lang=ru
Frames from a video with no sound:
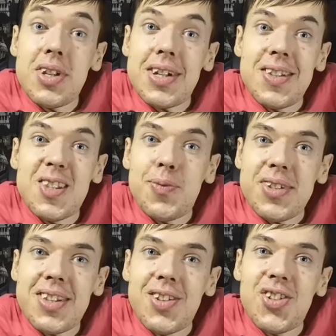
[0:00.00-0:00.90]
переходите по
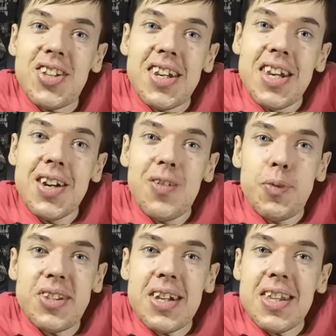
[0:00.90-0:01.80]
ссылочке в
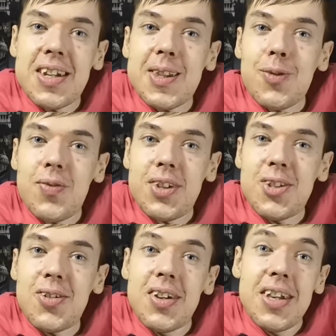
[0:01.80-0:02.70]
описании к этому
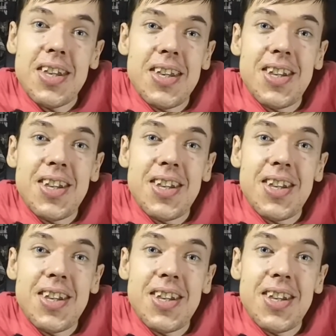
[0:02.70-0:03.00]
видео и